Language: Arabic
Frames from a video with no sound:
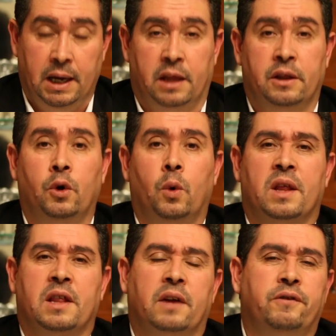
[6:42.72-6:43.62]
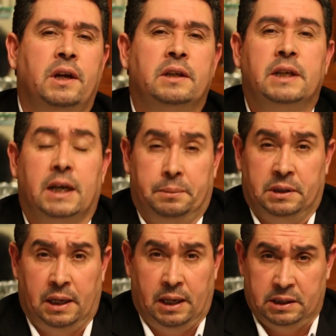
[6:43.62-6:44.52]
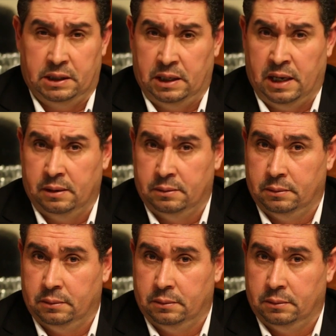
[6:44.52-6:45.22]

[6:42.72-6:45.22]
إذا هو ظهر في الانتخابات الرئاسية